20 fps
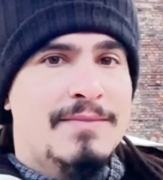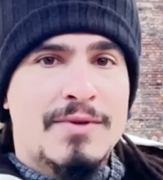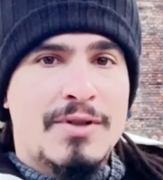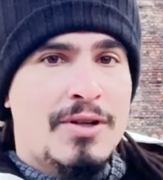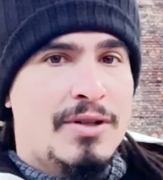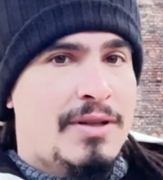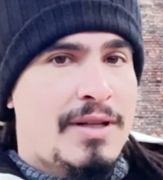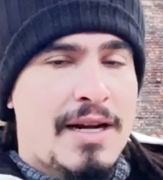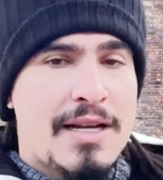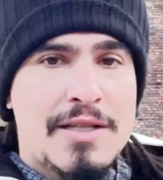
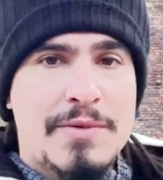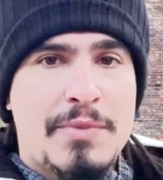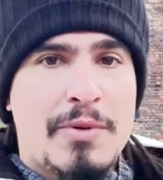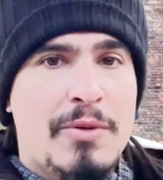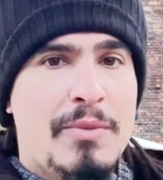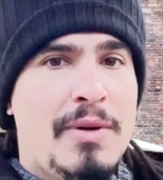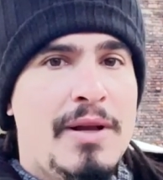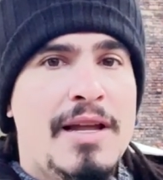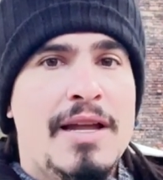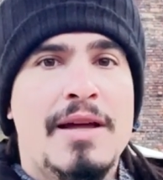só traz
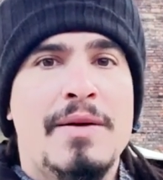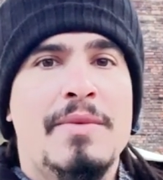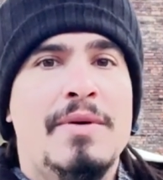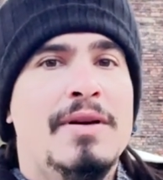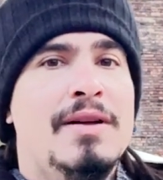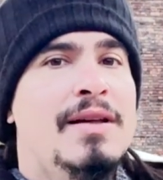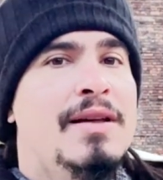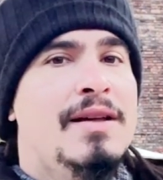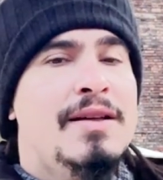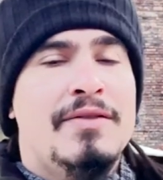
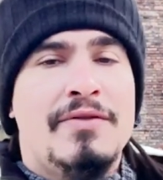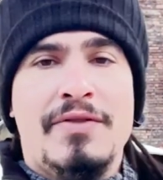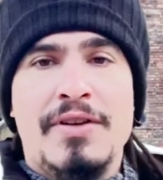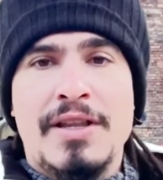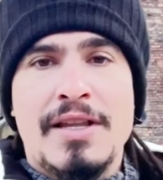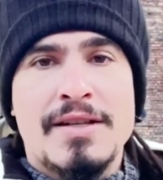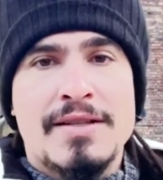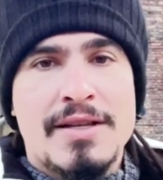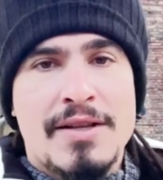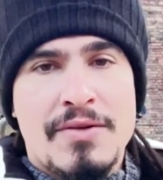problema,
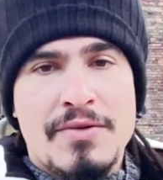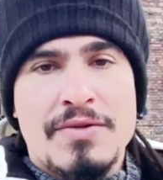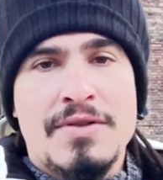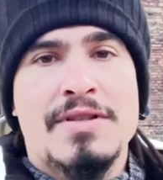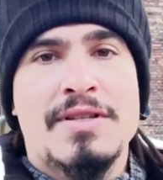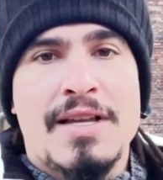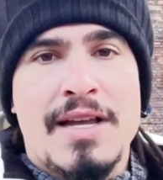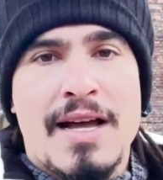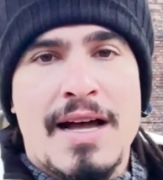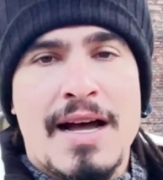vidas sendo
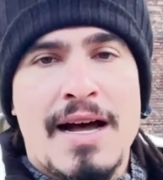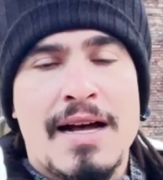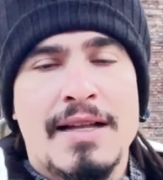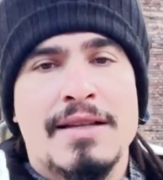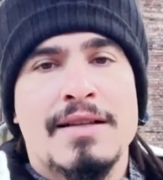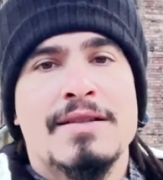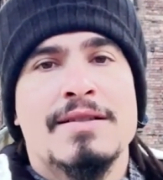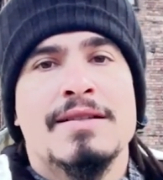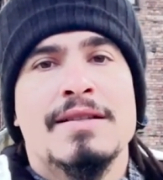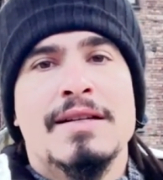
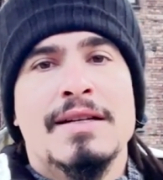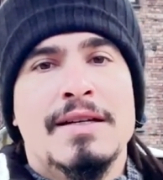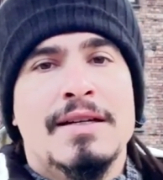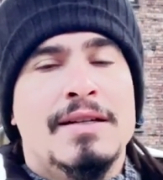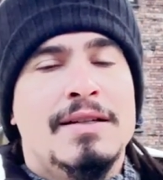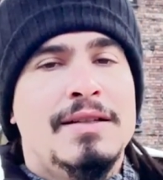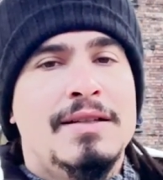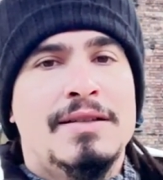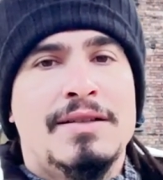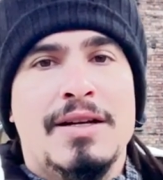encerradas,
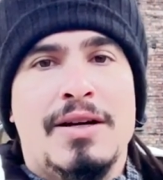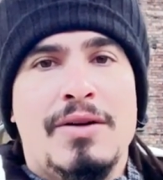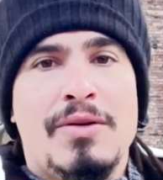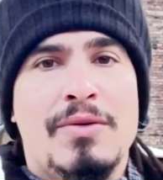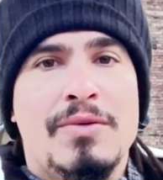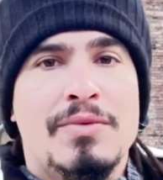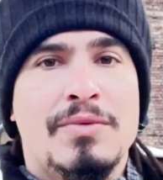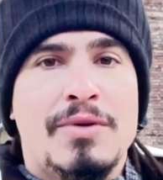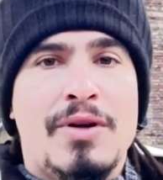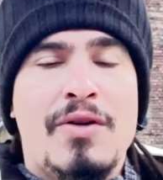
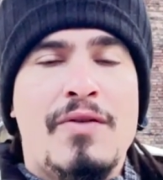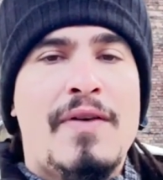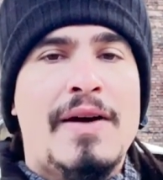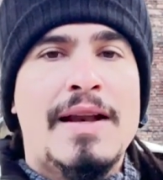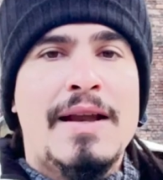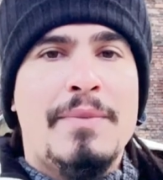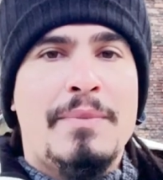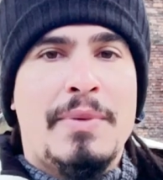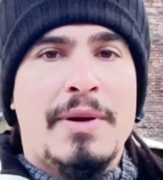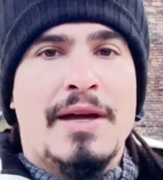então não
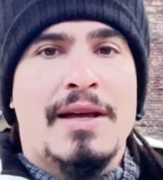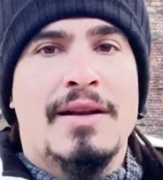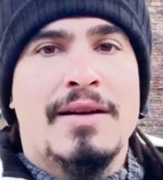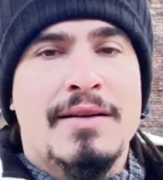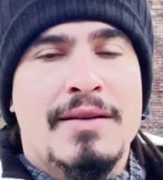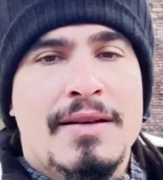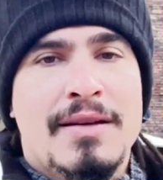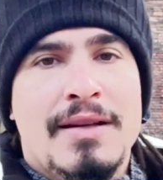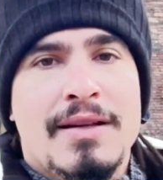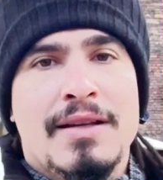vale a pena.
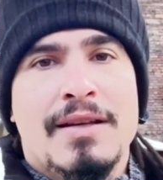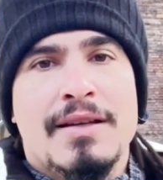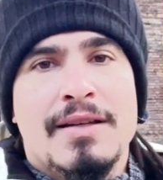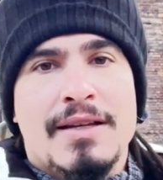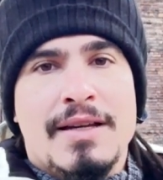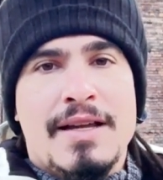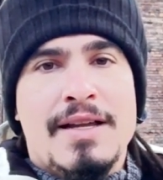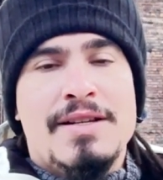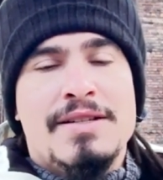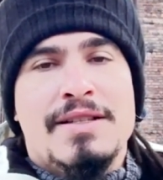
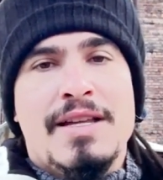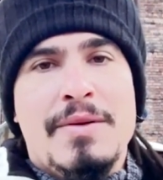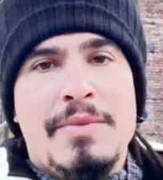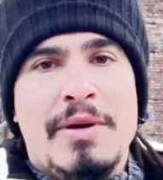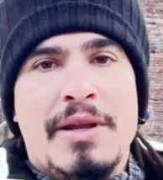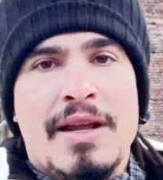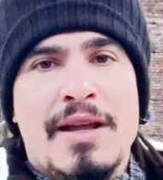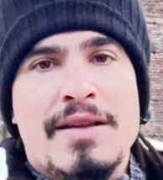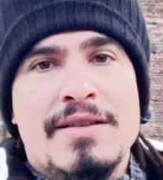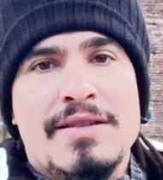A gente
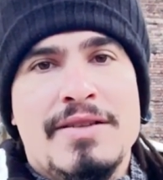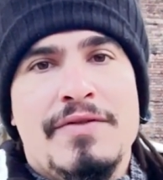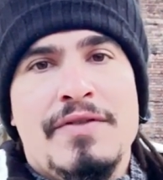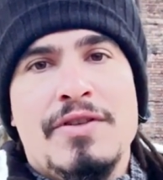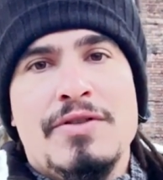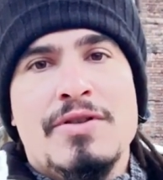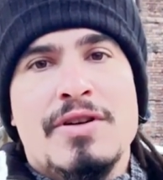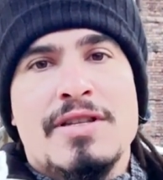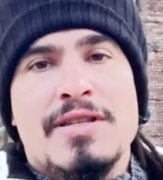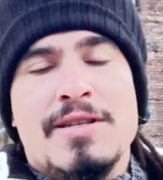termina esse
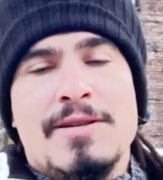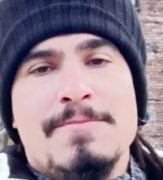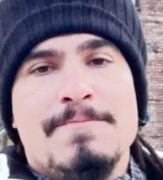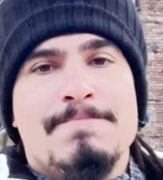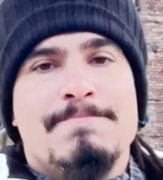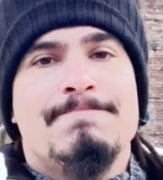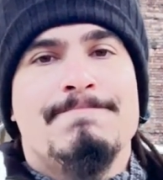vídeo assim.